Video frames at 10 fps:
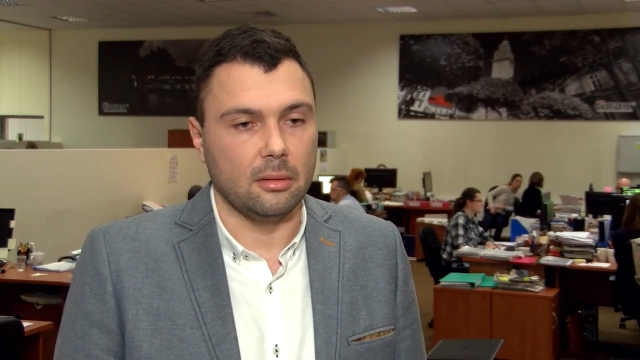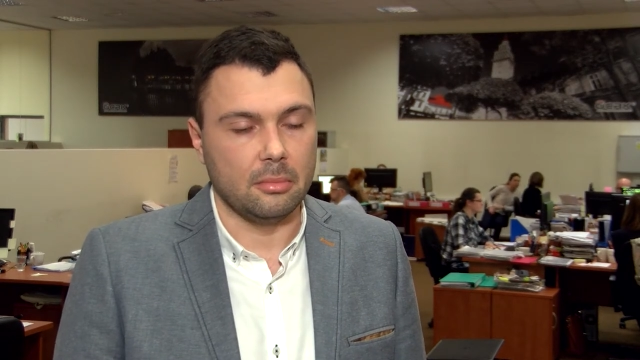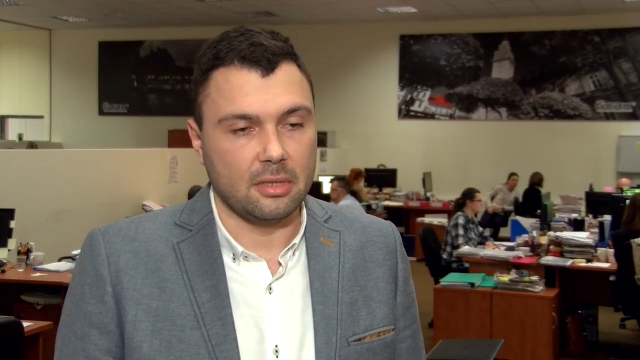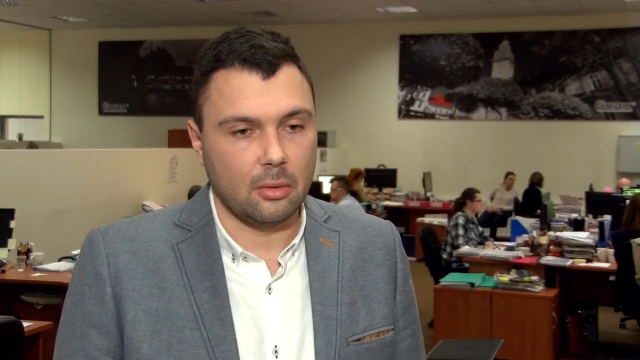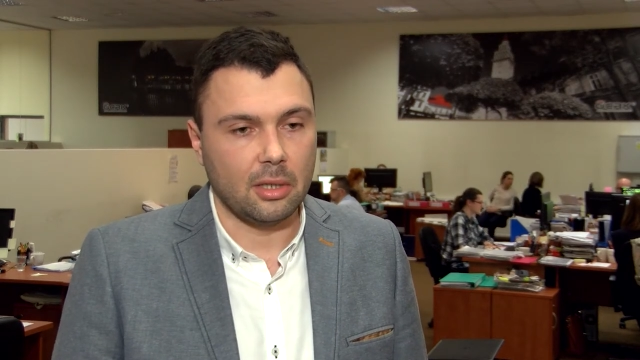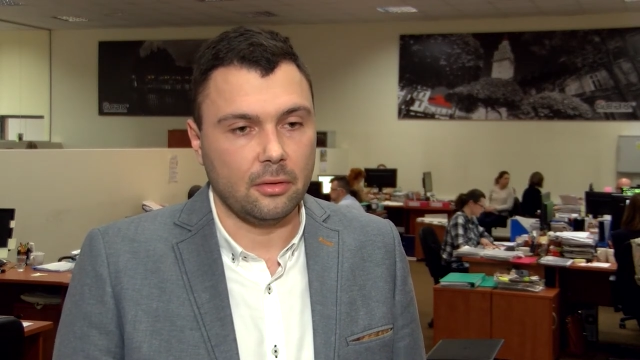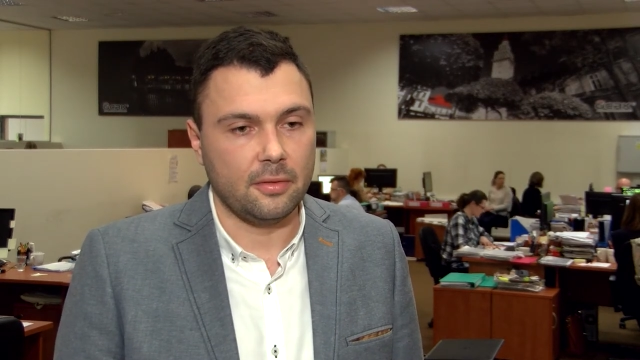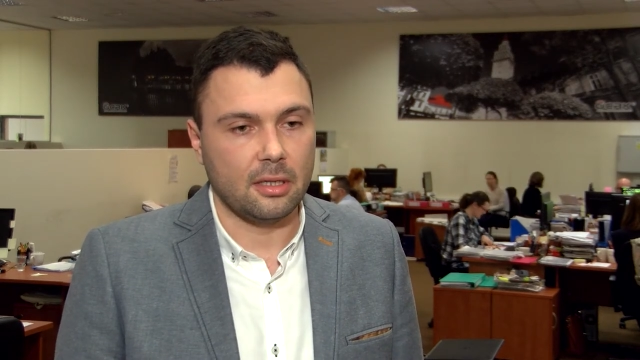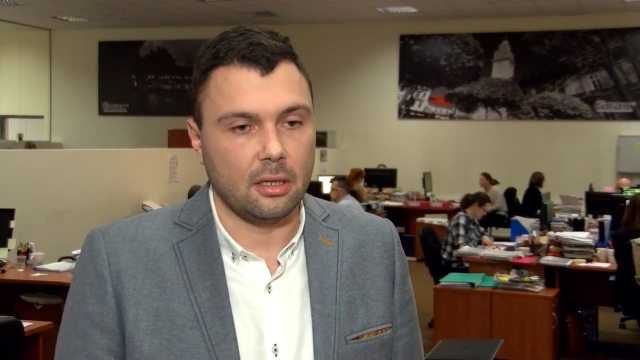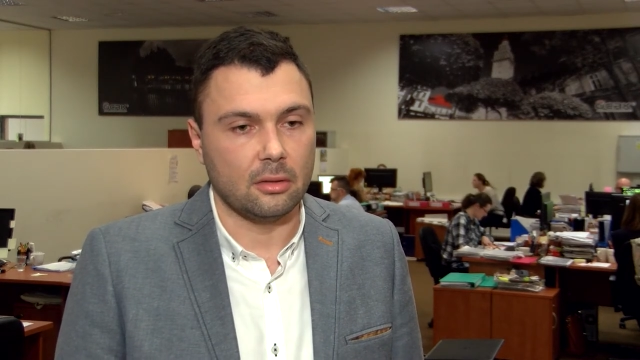e,
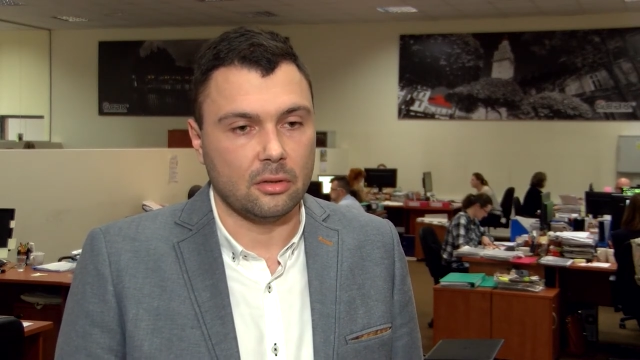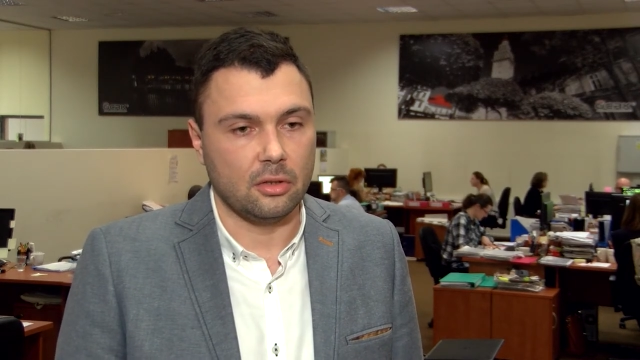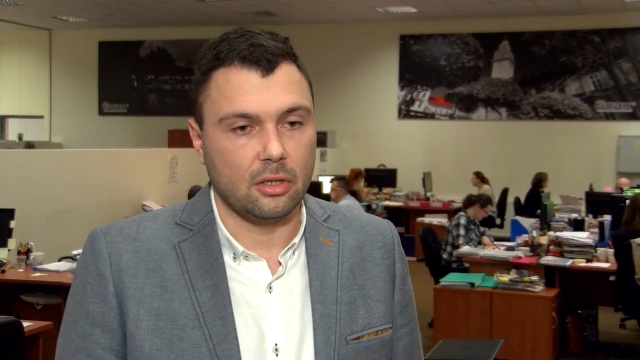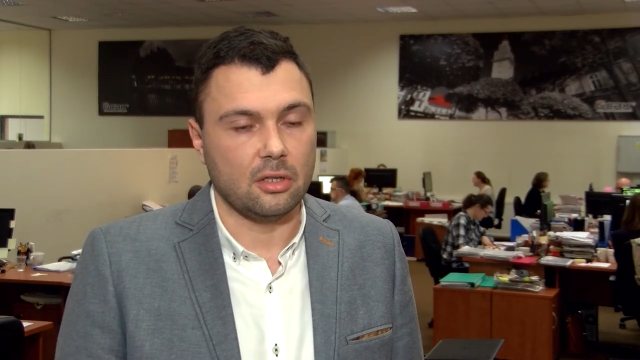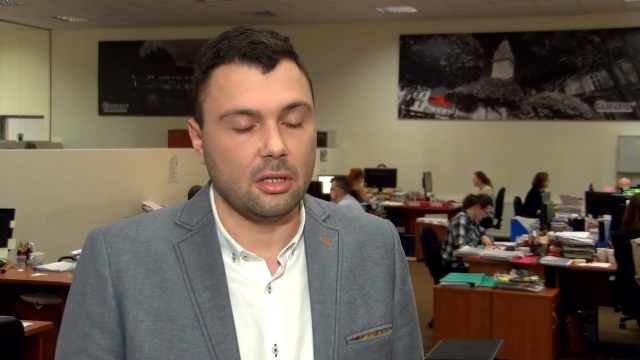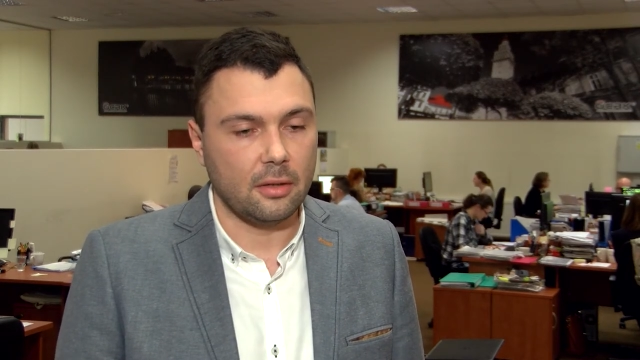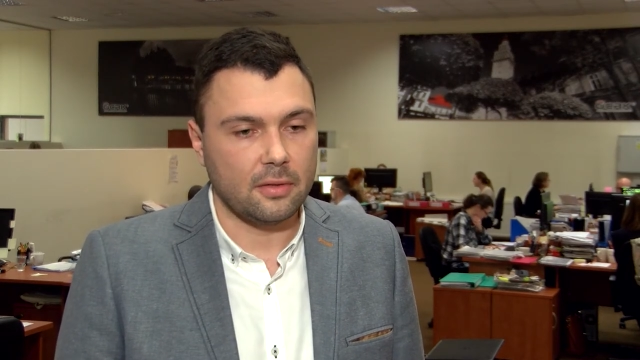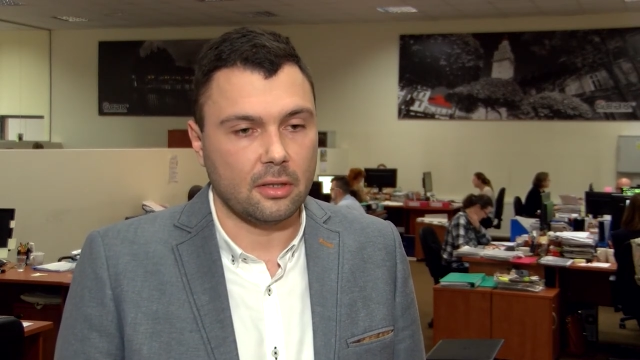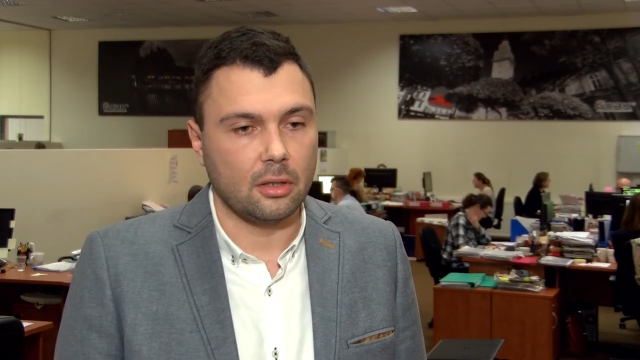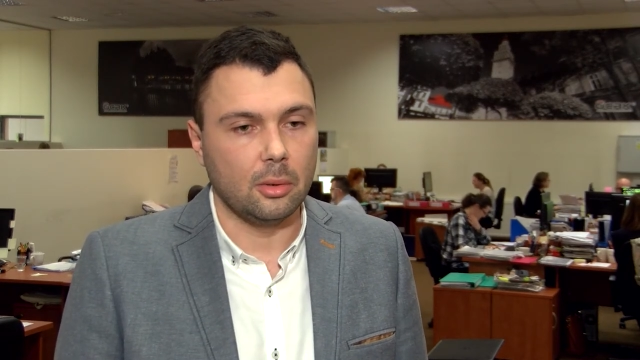załadowca, czy też
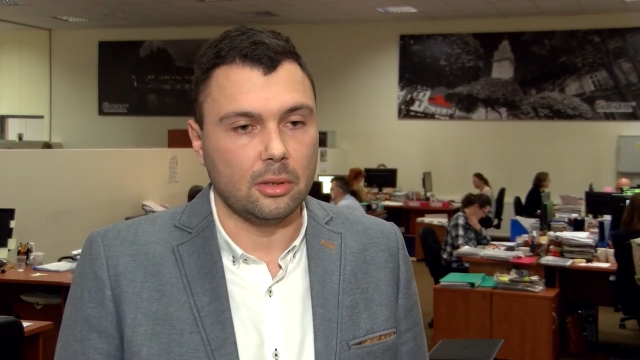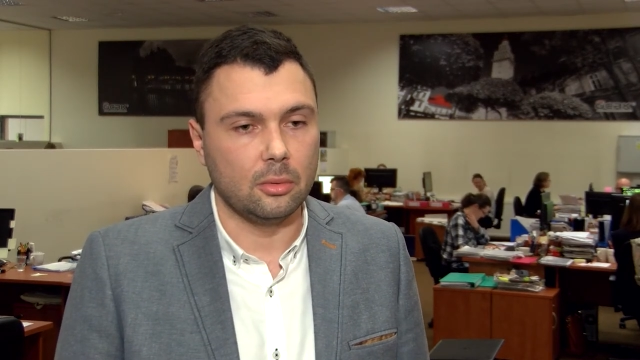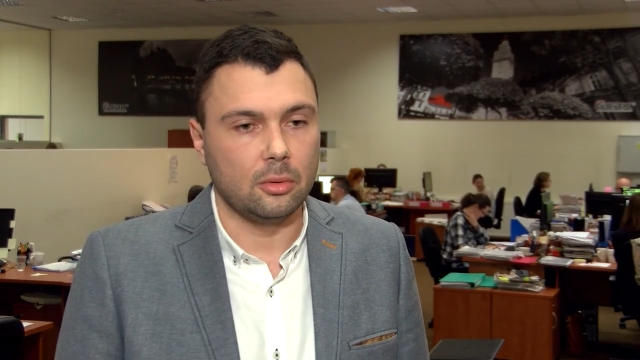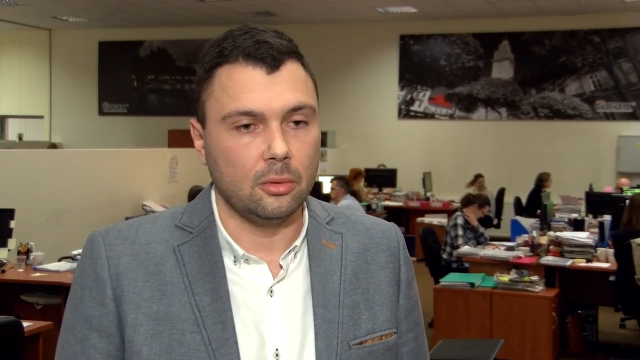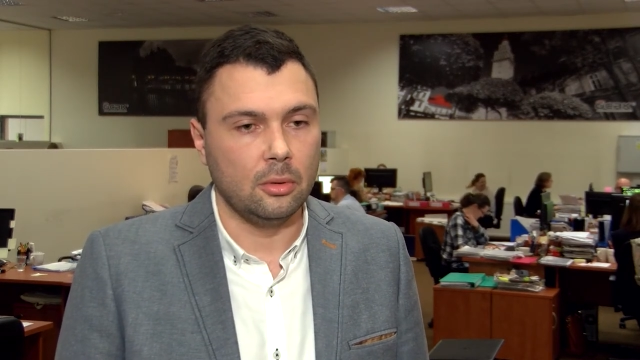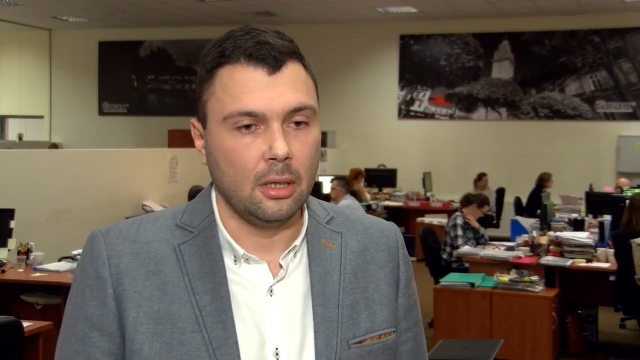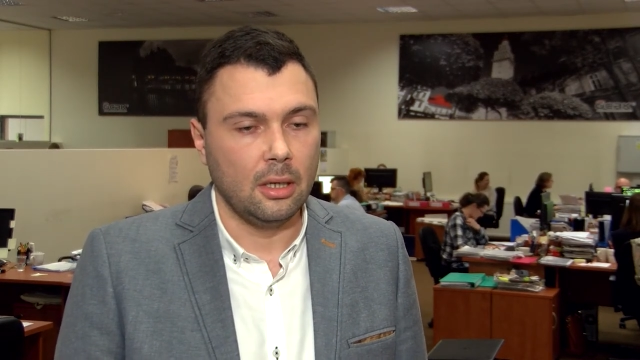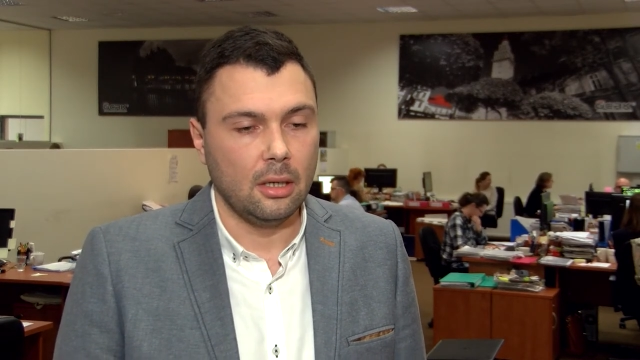nadawca tego ładunku